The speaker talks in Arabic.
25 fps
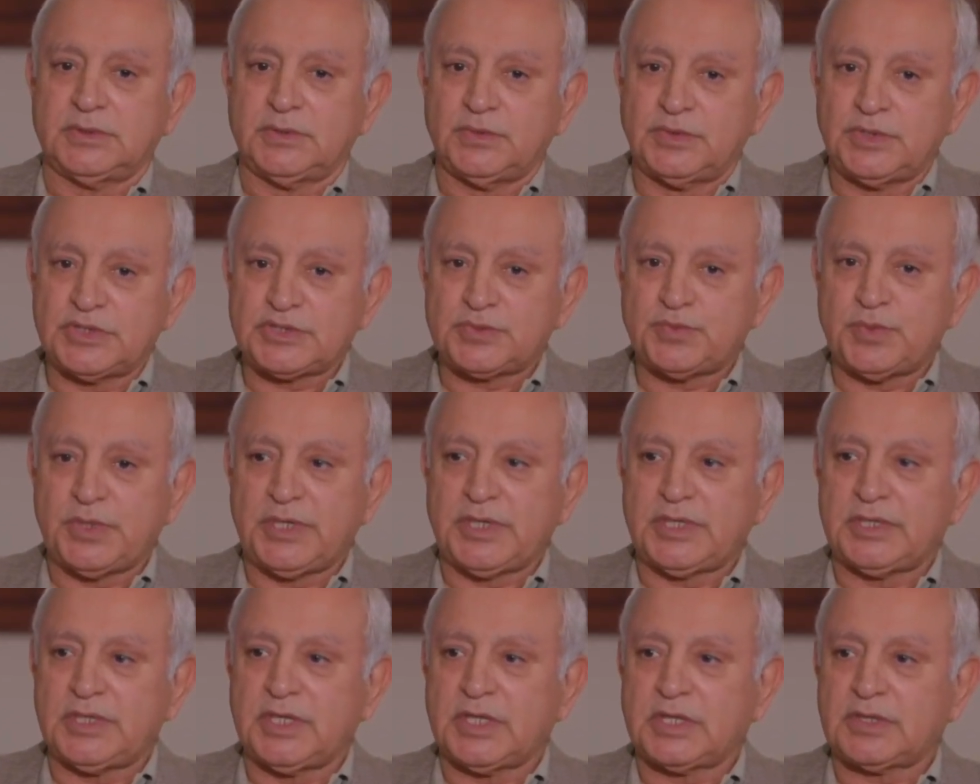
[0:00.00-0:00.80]

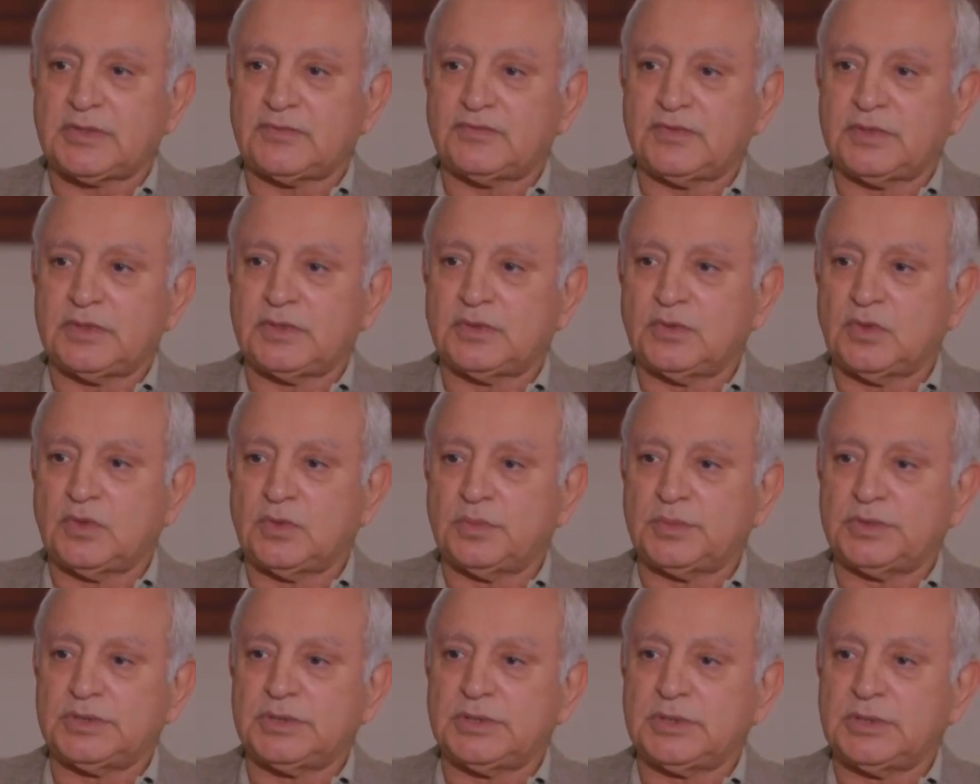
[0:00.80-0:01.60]
ويصبح هناك في
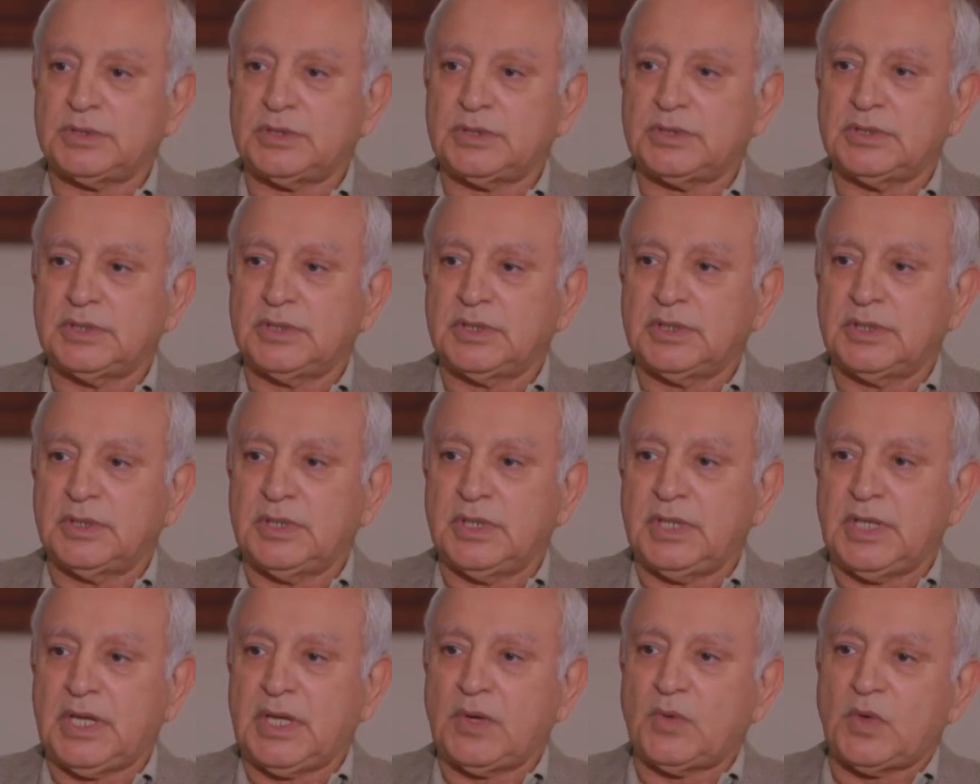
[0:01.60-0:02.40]
نوع من
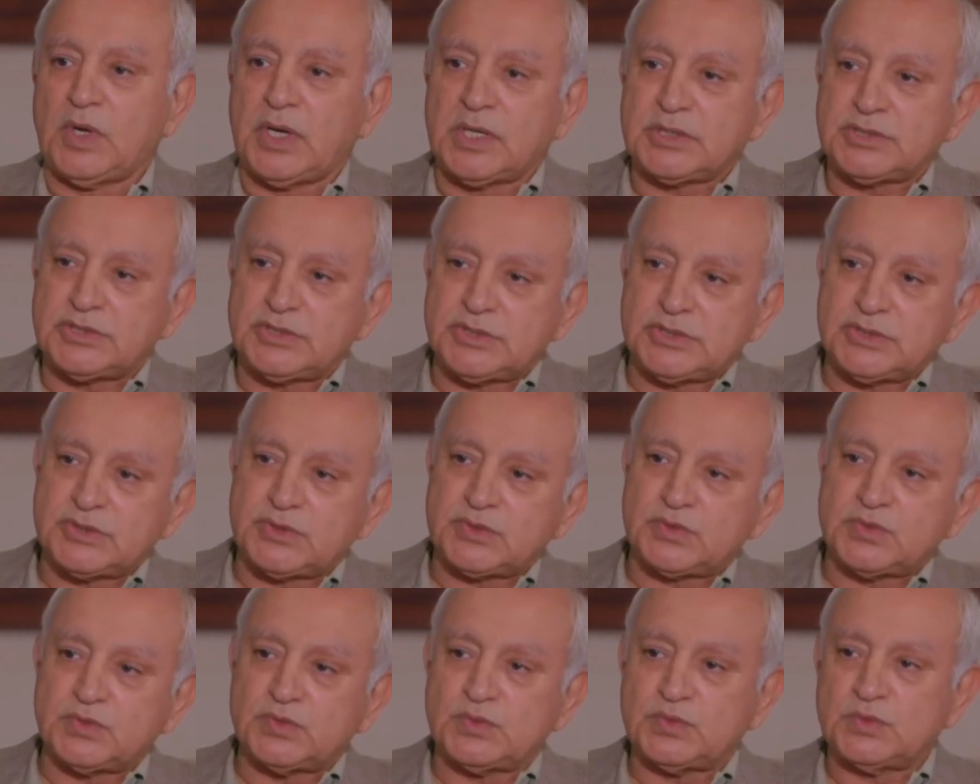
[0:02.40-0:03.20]

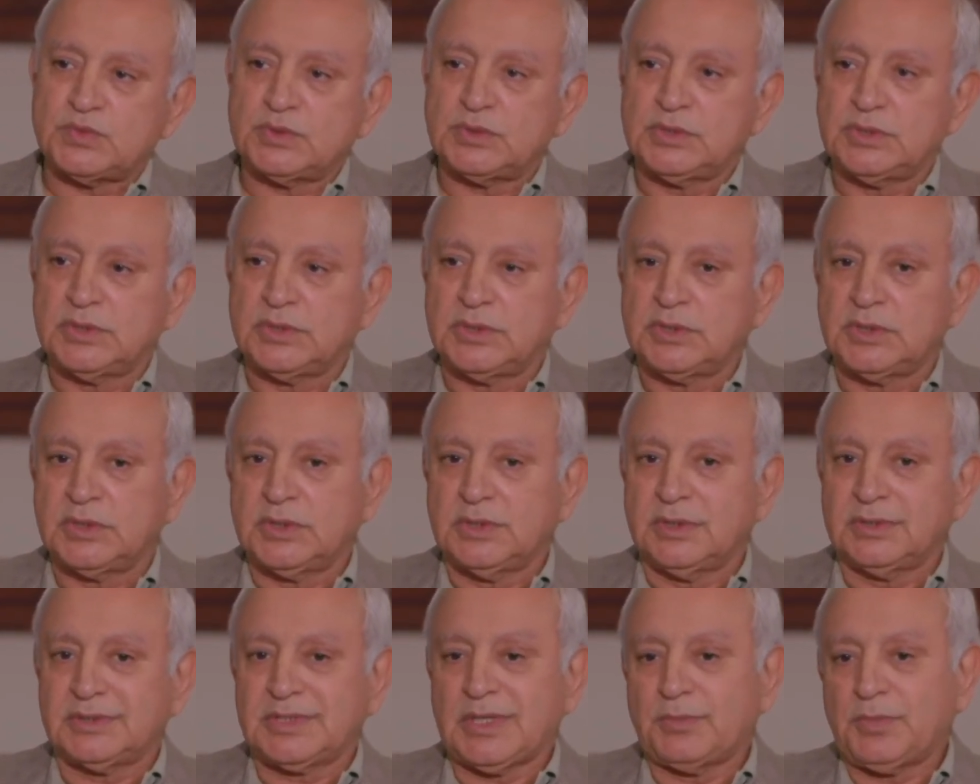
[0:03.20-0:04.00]
الحواجز
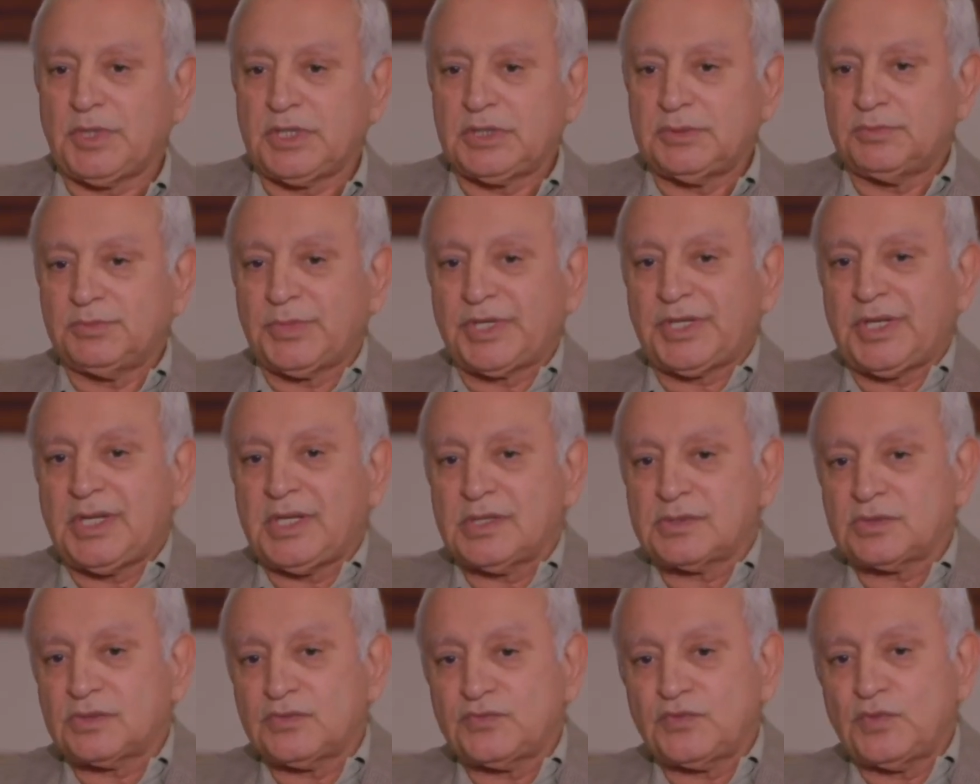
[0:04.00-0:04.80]
طبعا
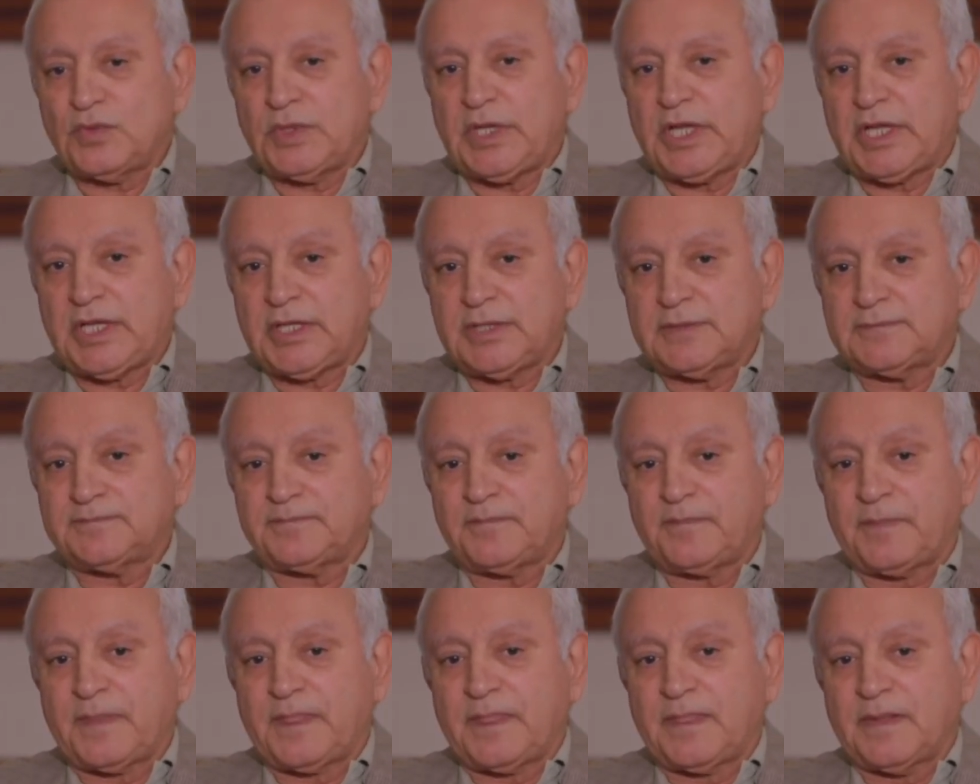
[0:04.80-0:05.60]
مرحلة الطفولة
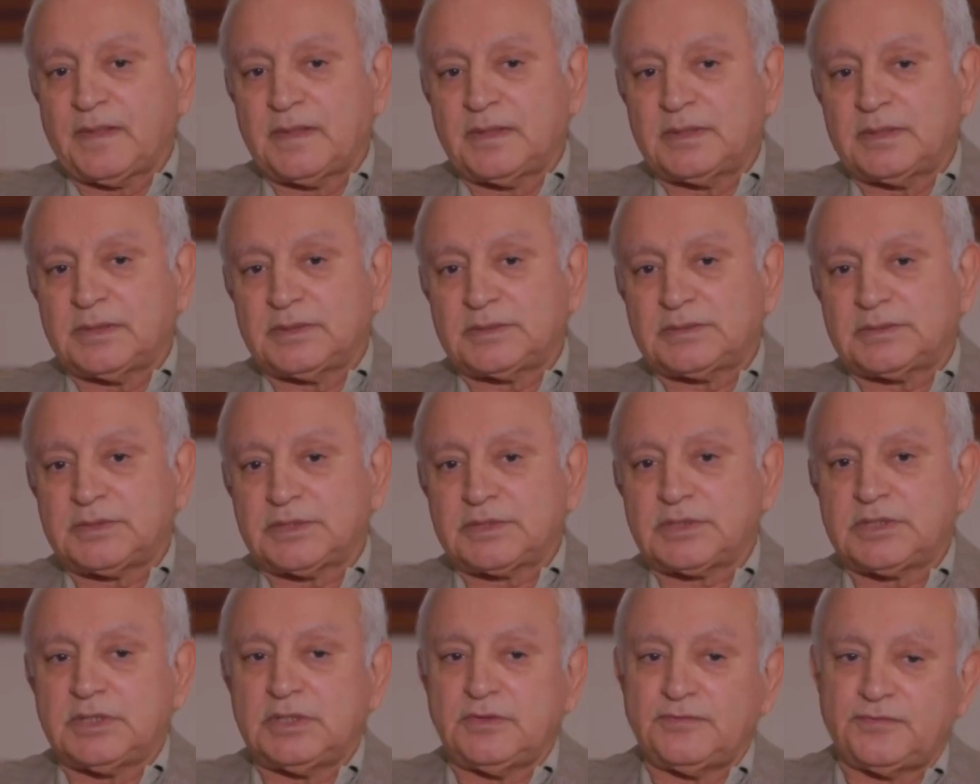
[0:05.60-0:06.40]

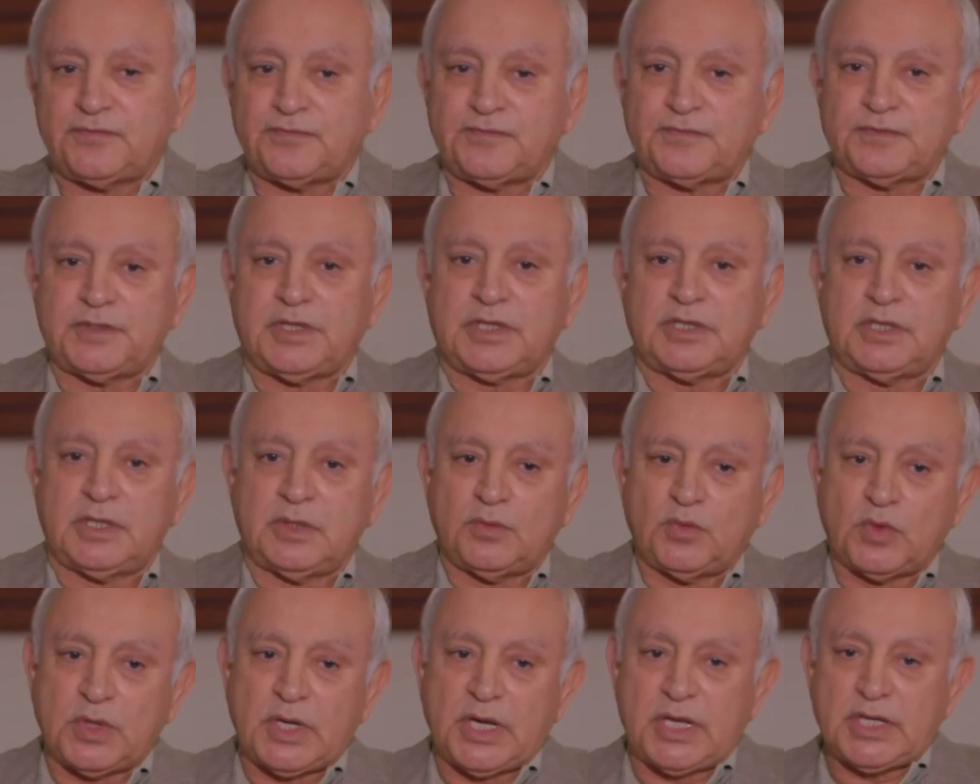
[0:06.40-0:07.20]
تختلف يعني
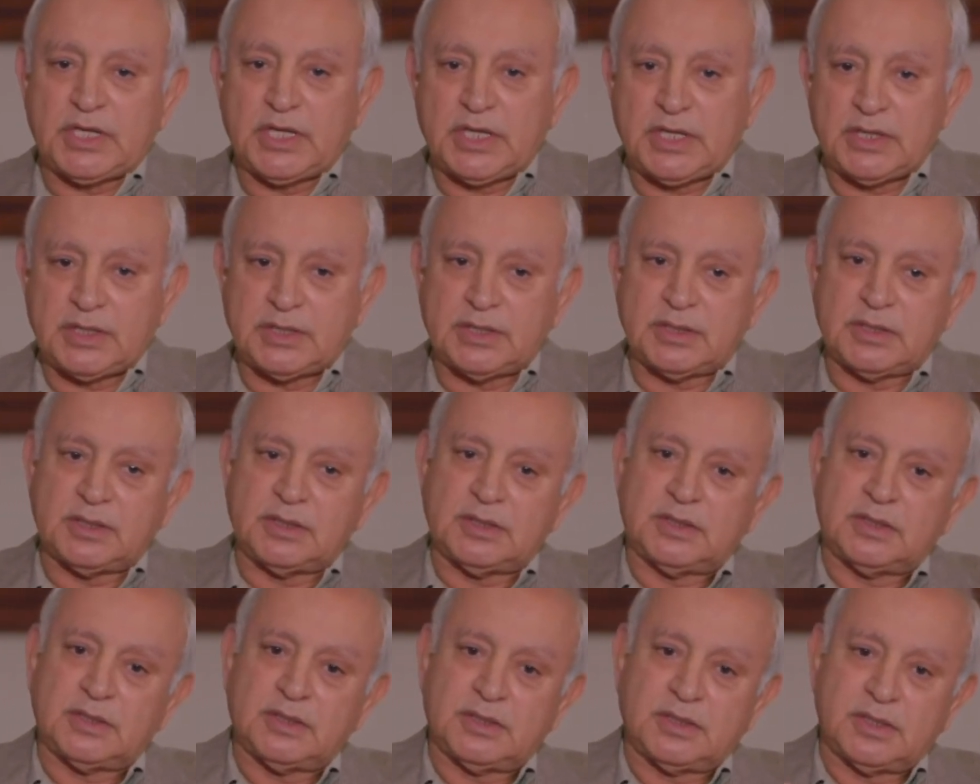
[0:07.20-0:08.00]
لو أنا
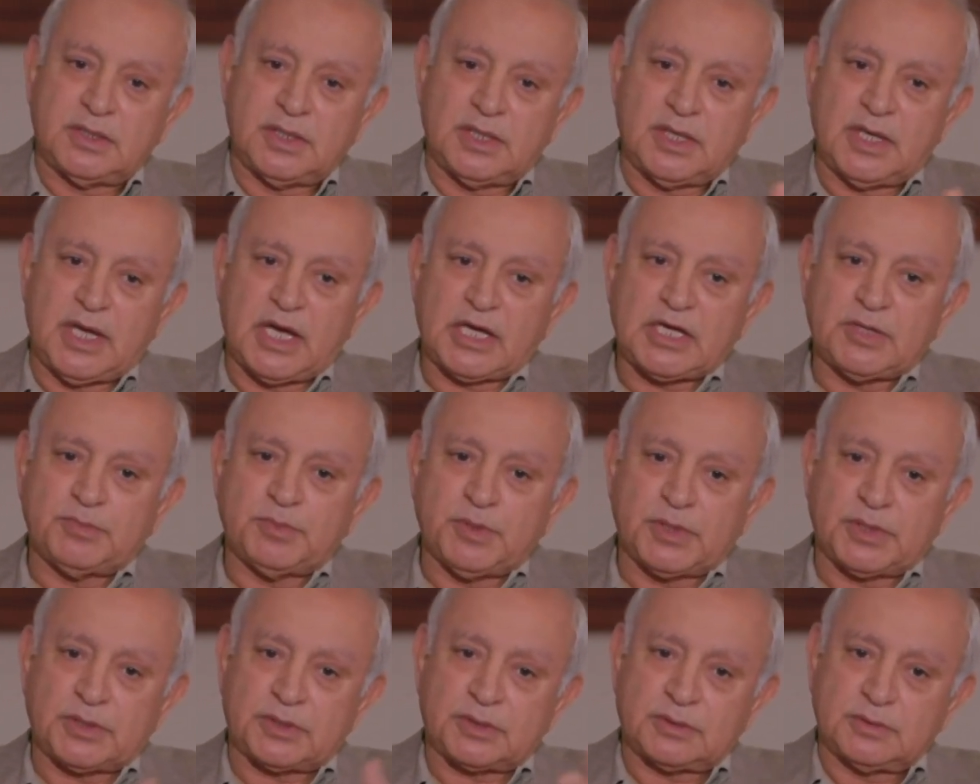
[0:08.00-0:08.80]
آه،
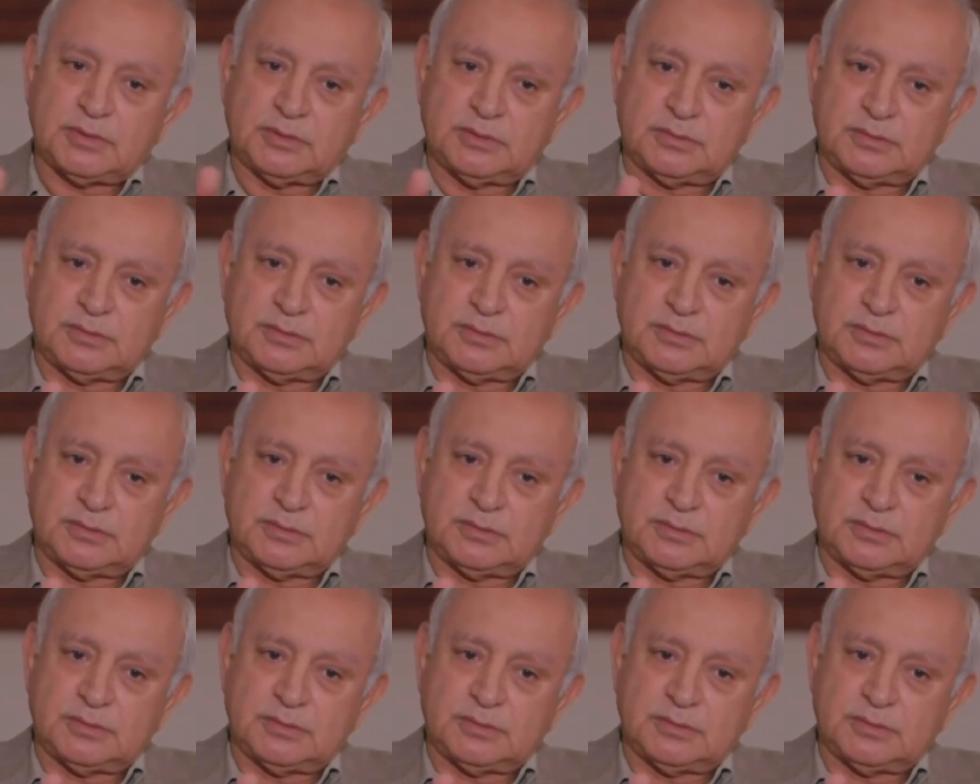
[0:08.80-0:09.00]
أكبر